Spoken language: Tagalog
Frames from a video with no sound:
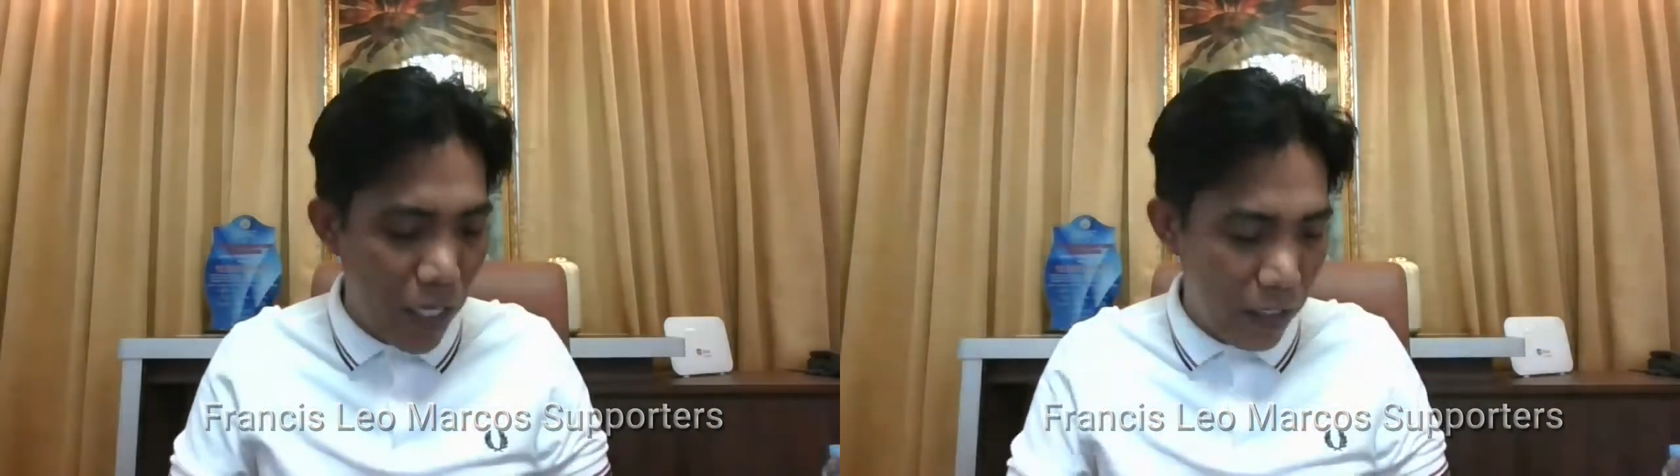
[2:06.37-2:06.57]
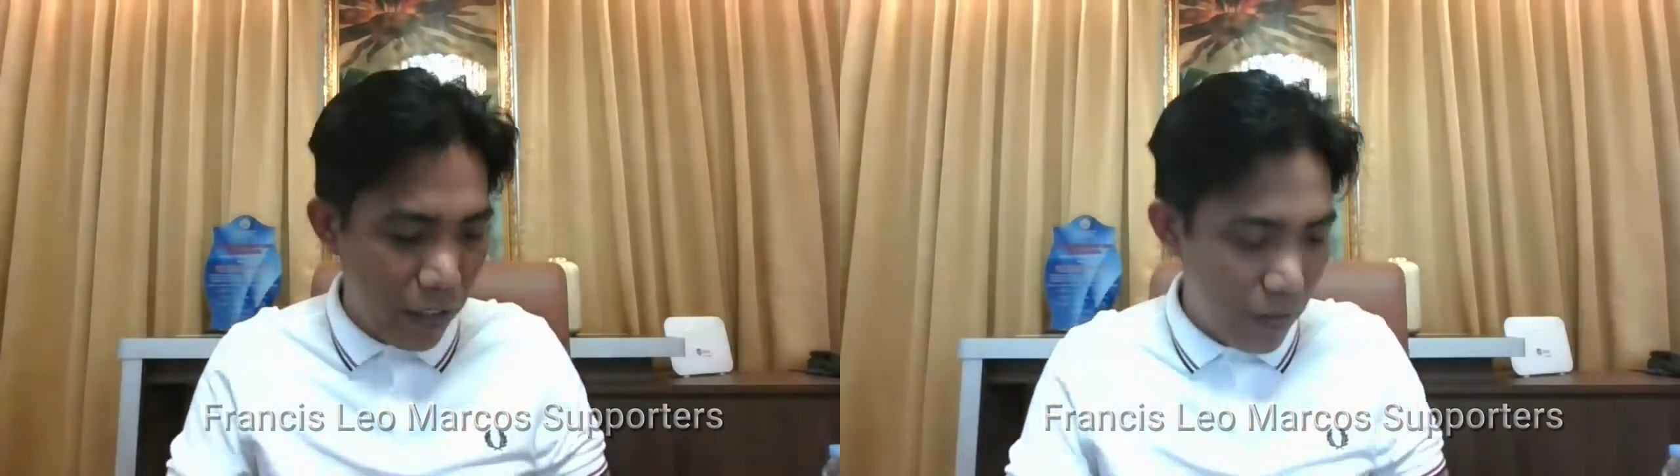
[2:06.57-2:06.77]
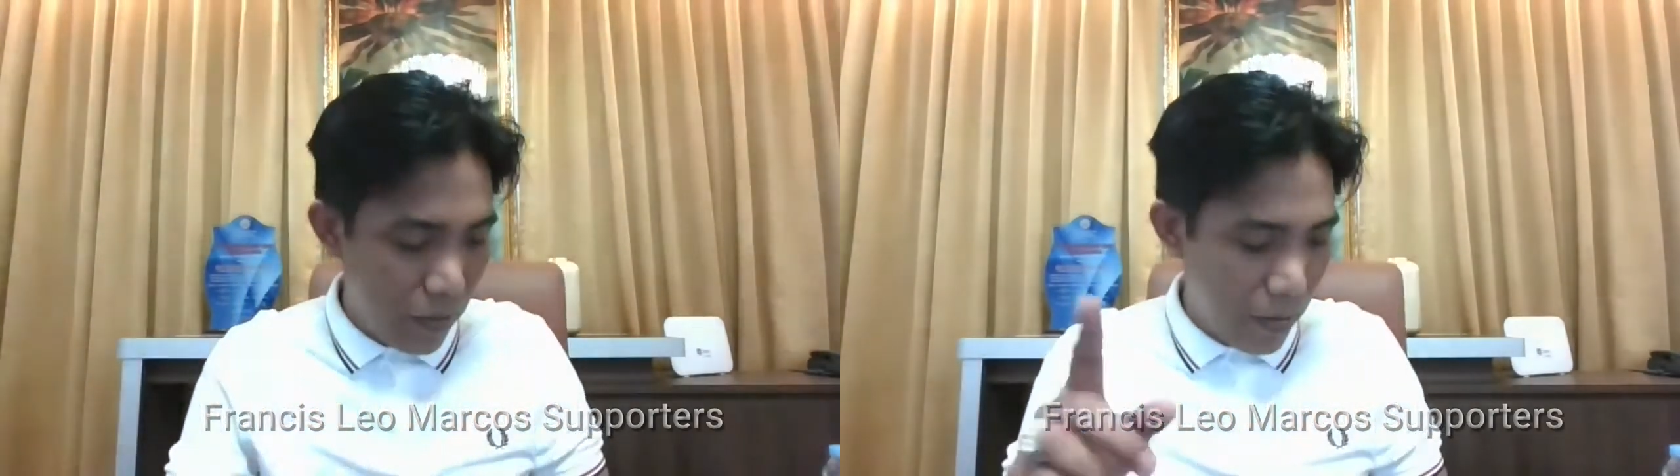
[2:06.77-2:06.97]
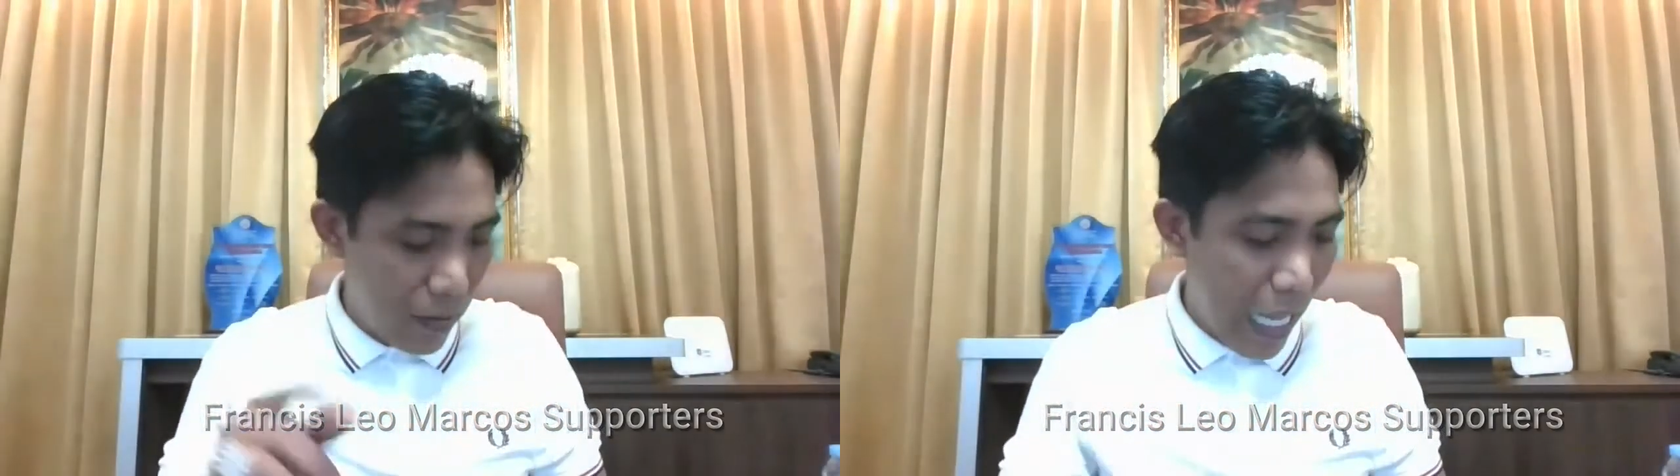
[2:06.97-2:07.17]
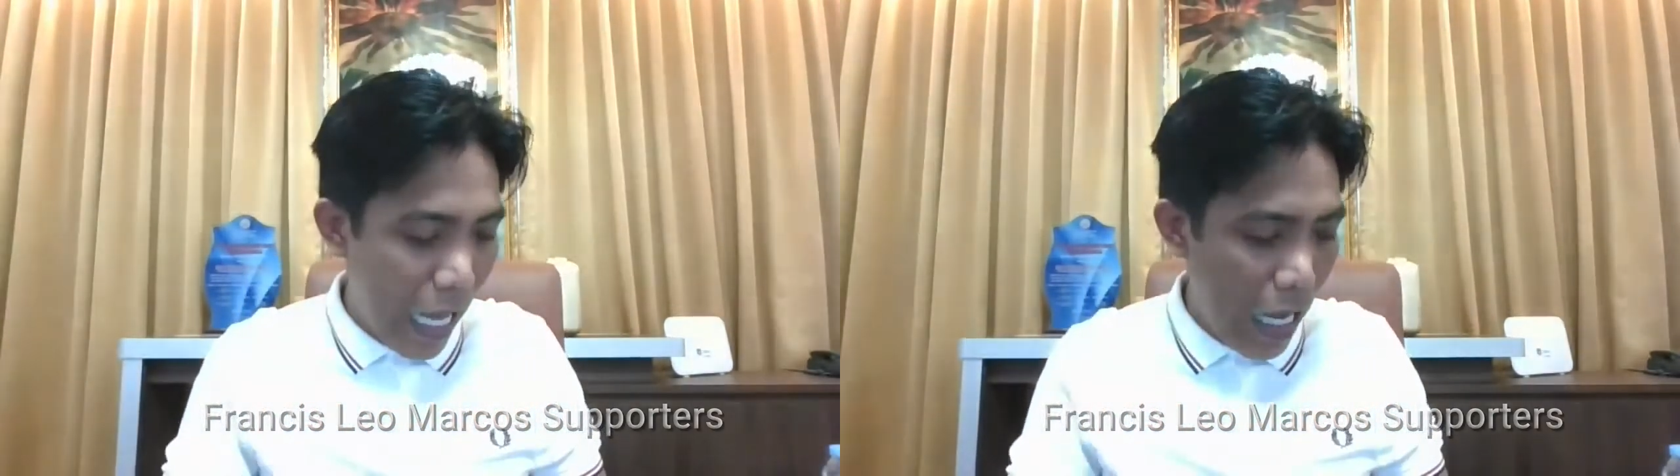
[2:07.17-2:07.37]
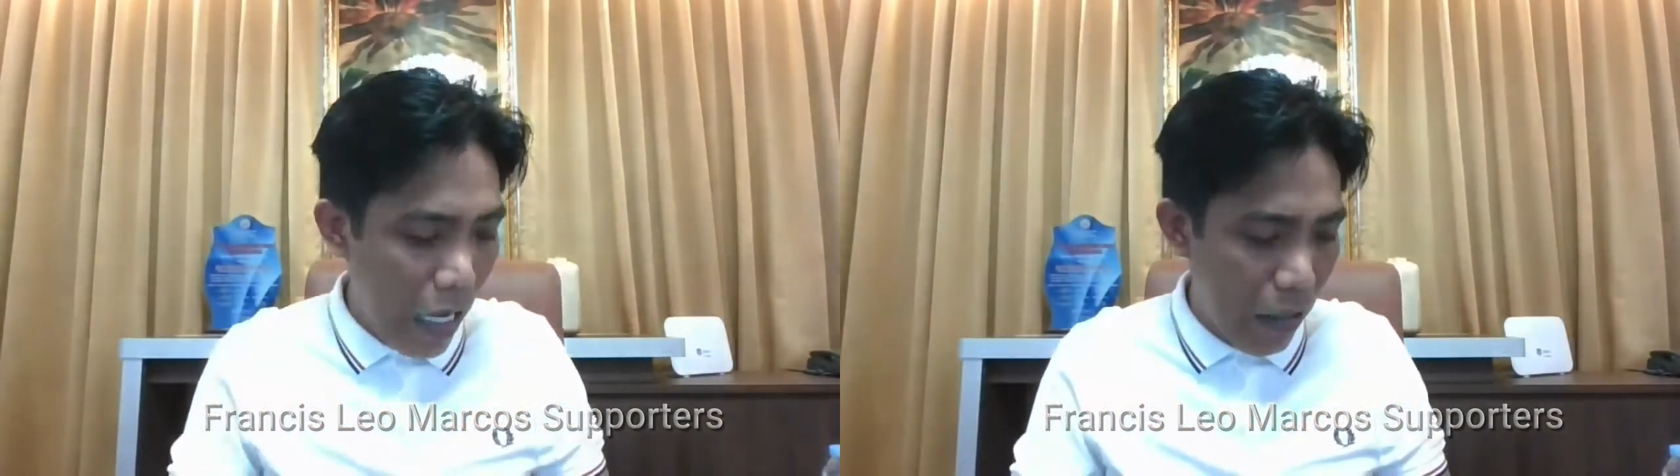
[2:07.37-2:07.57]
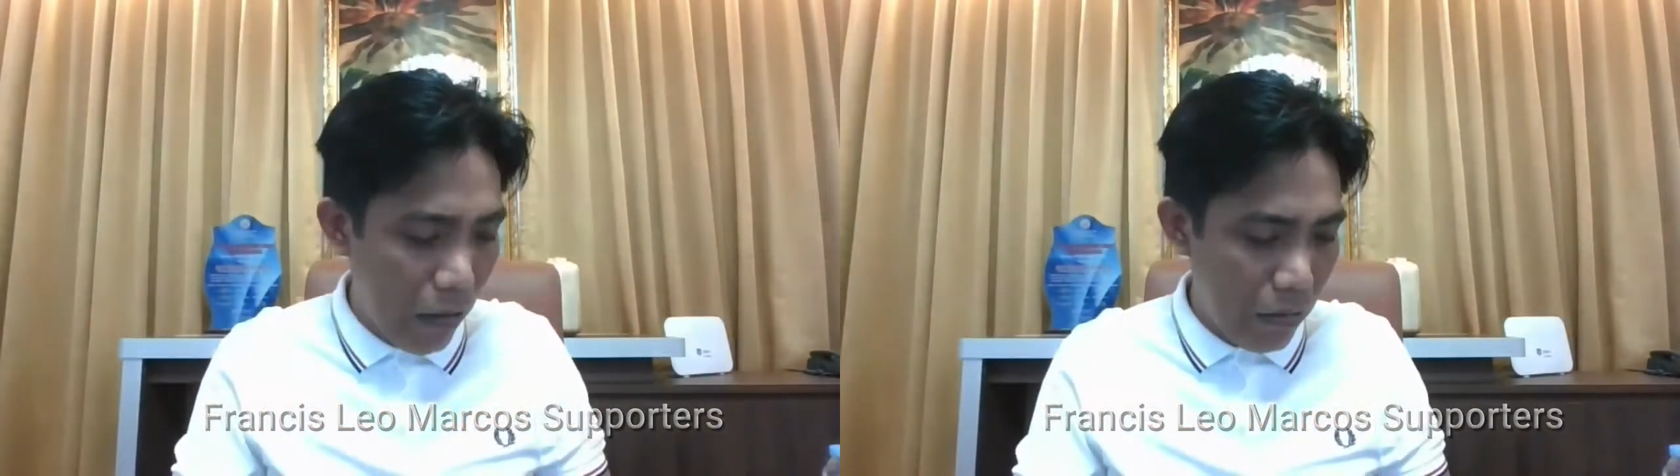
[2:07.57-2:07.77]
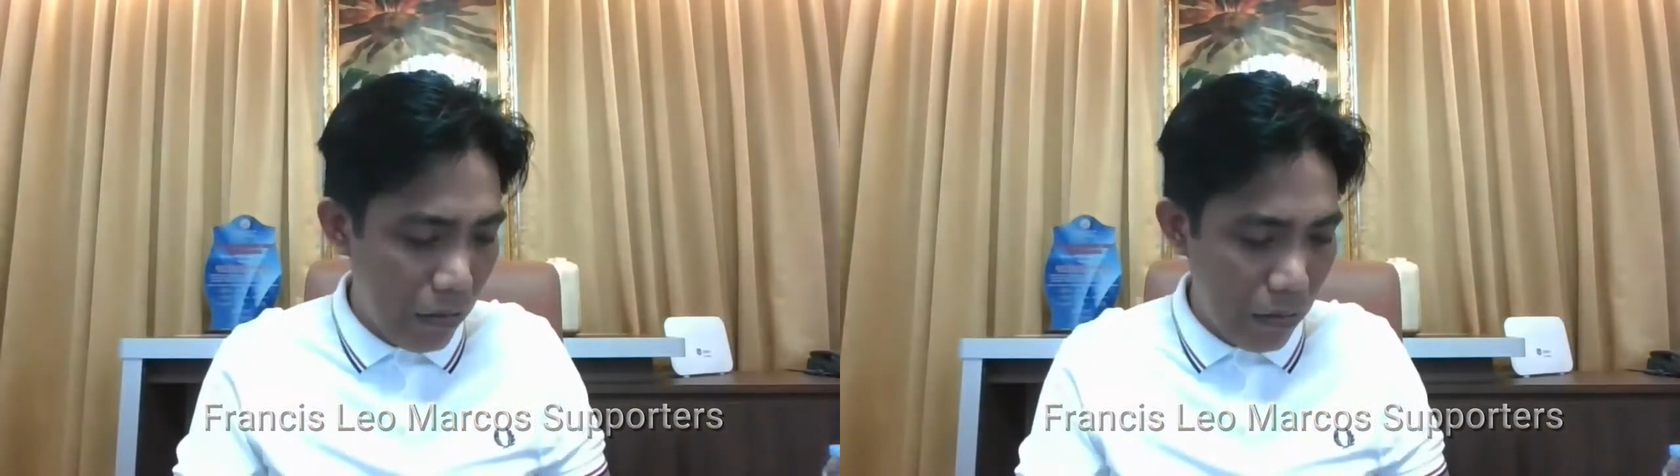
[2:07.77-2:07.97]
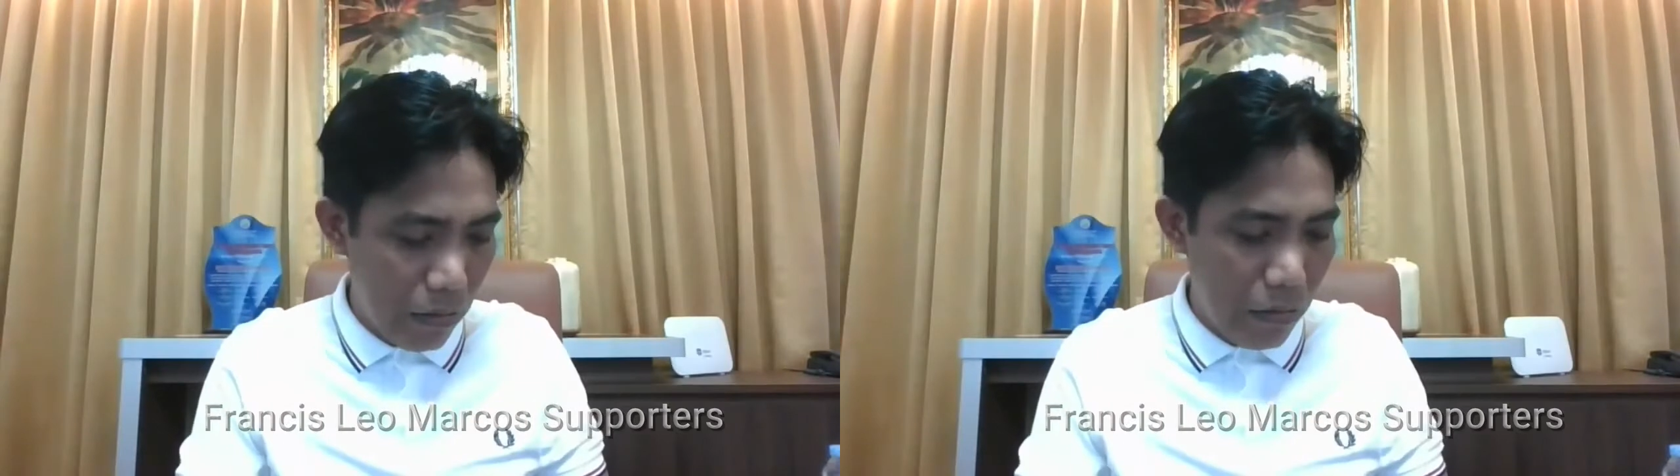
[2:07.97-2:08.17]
Men. Nako!